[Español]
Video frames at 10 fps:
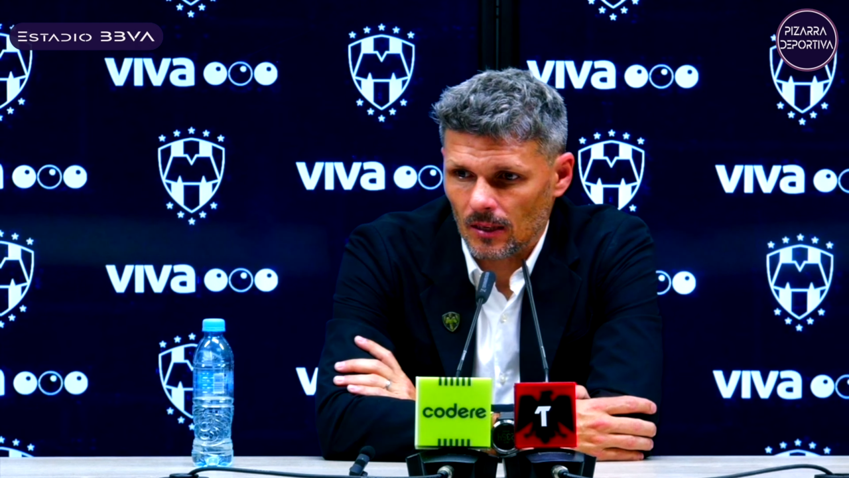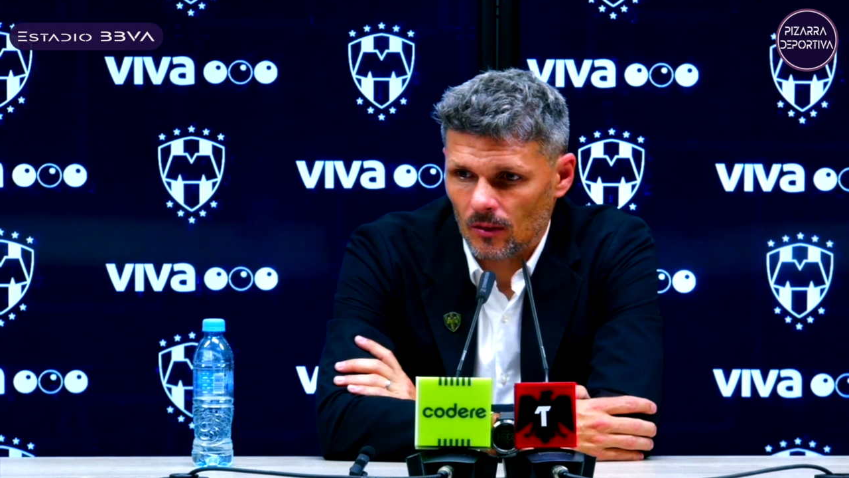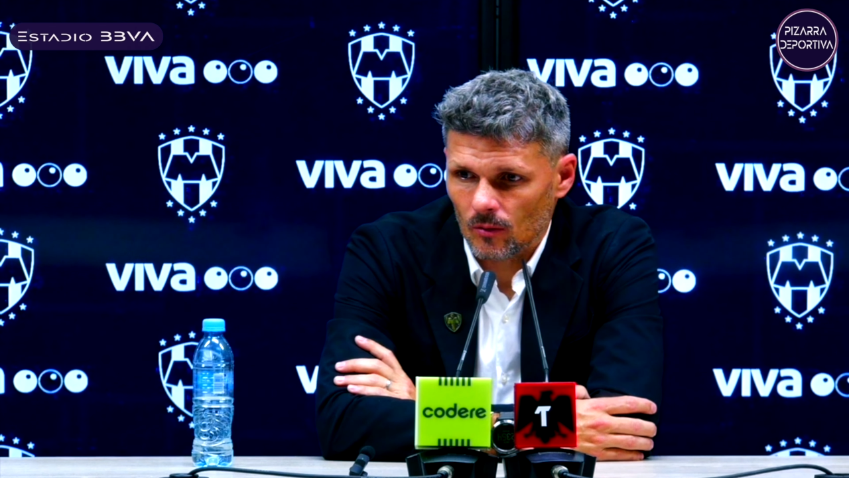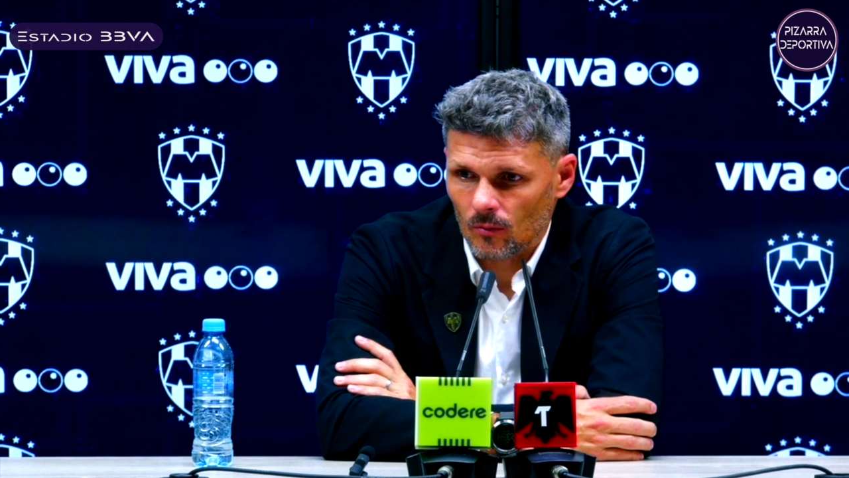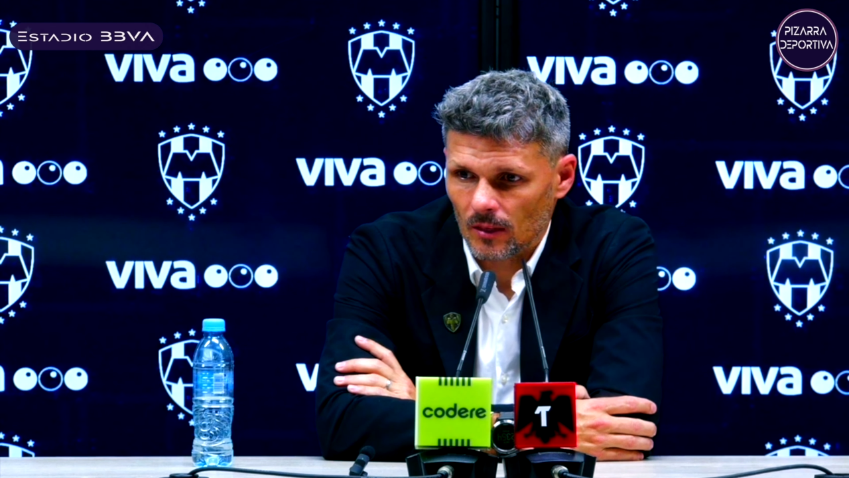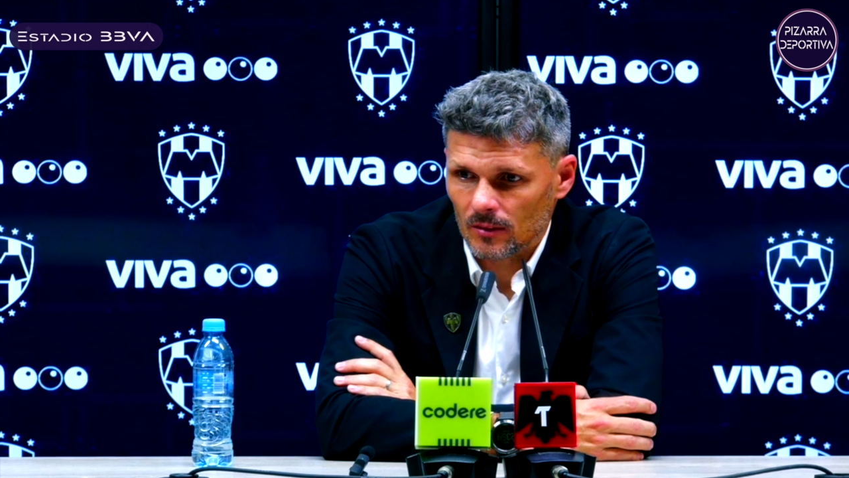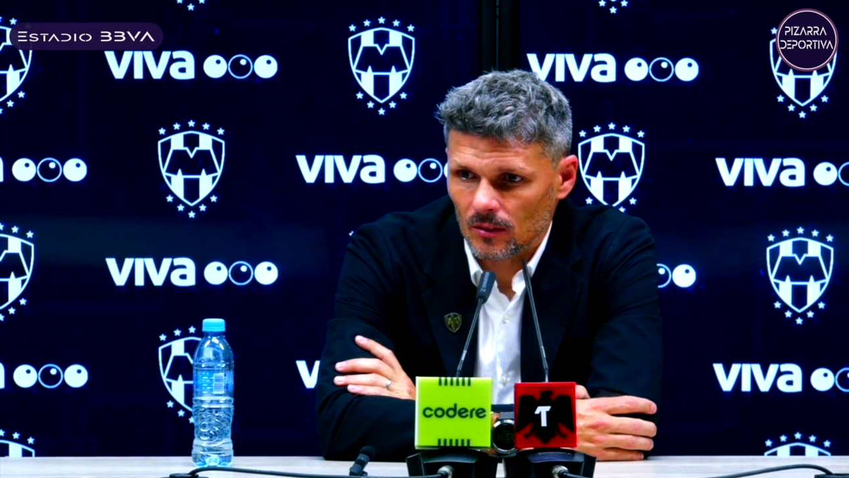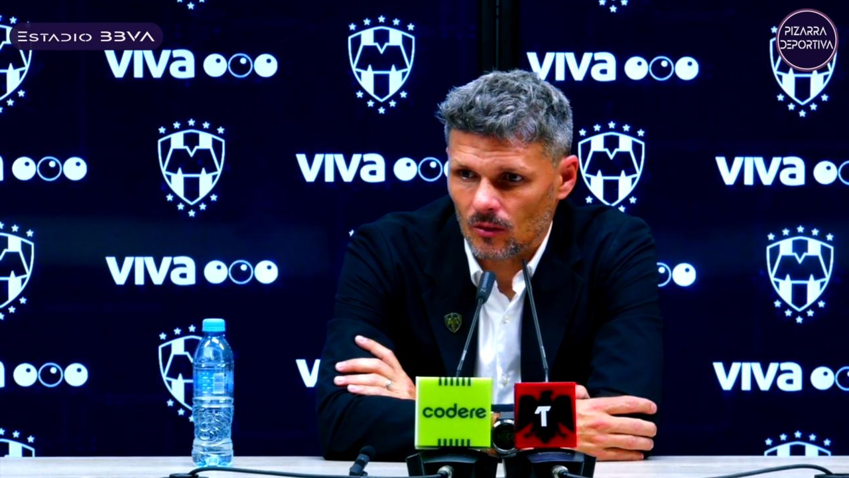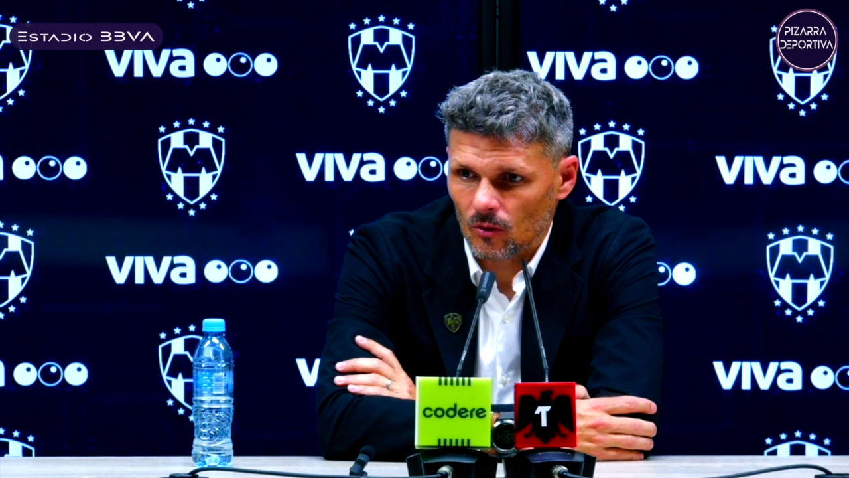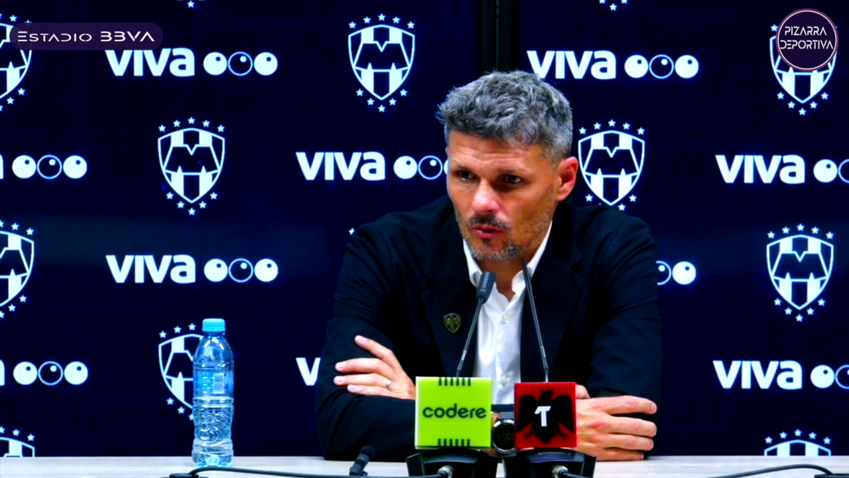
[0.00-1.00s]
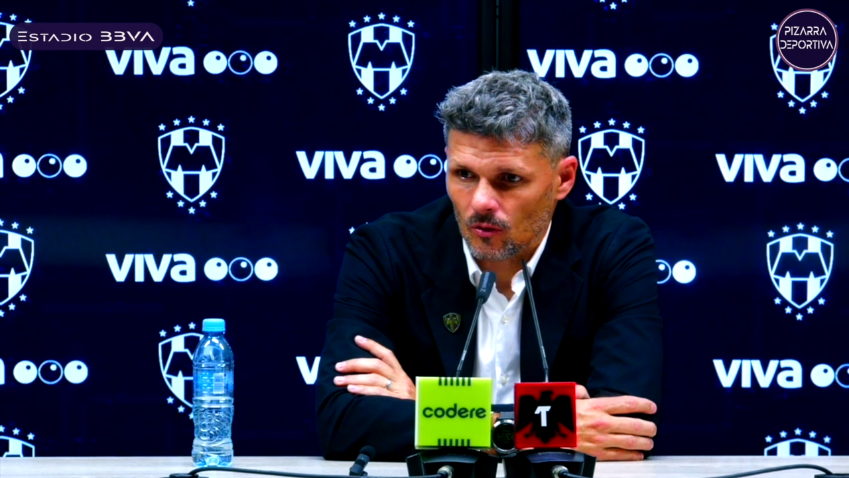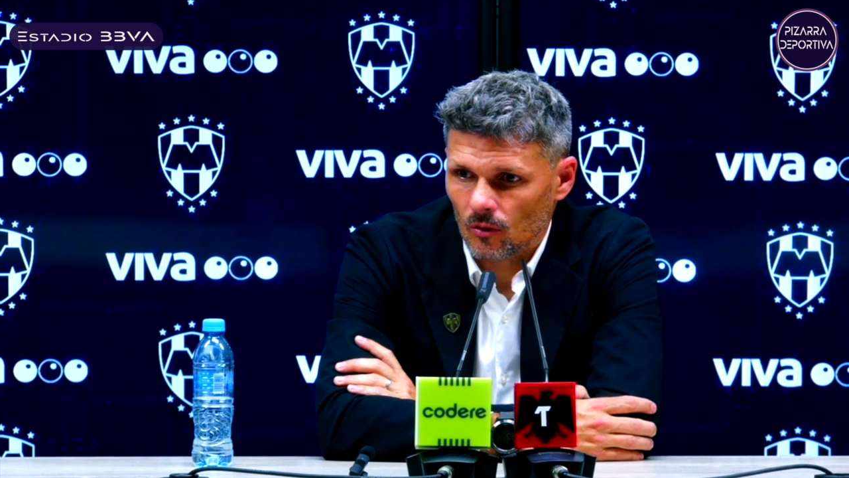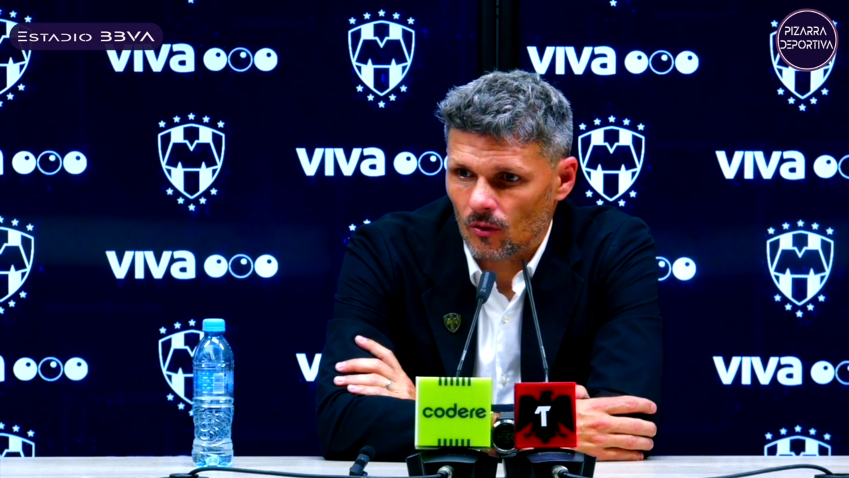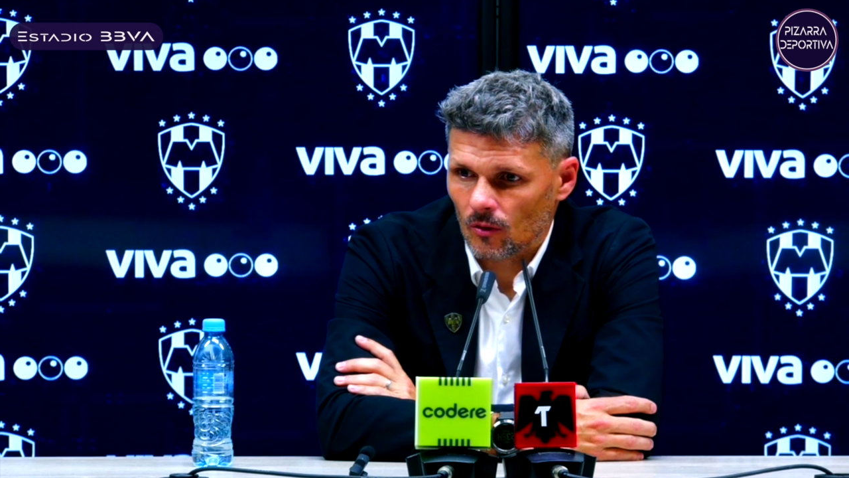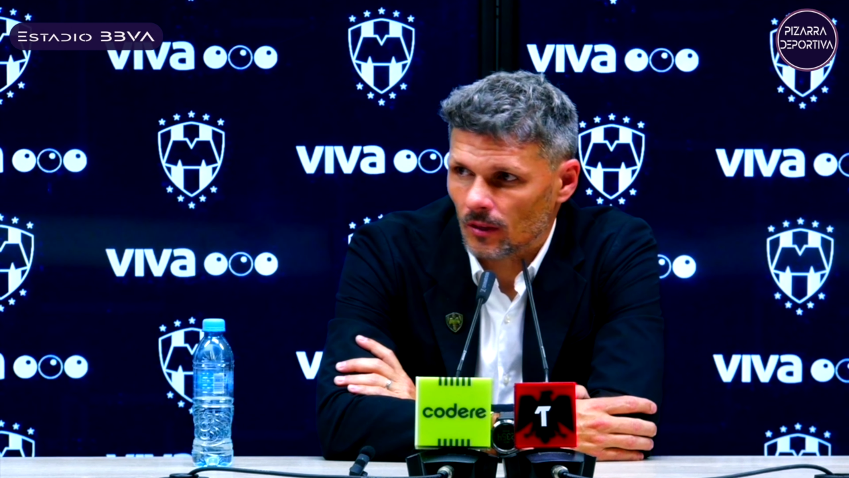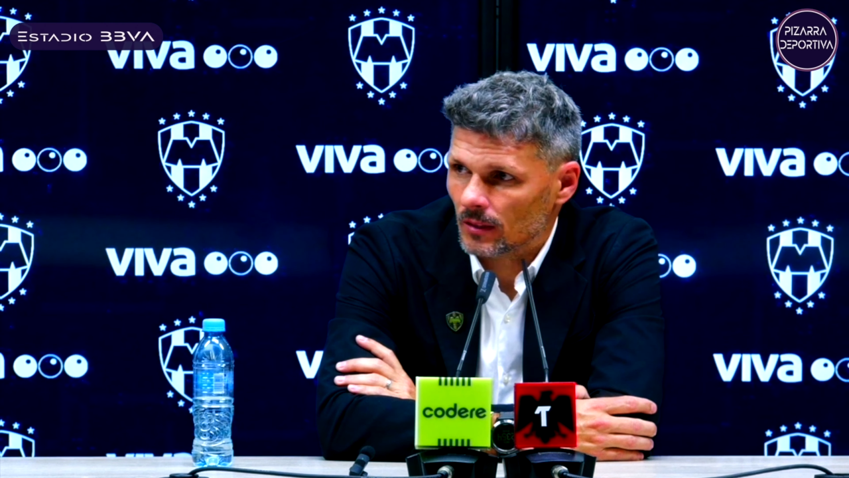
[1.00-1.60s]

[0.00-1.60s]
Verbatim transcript: que hay un clásico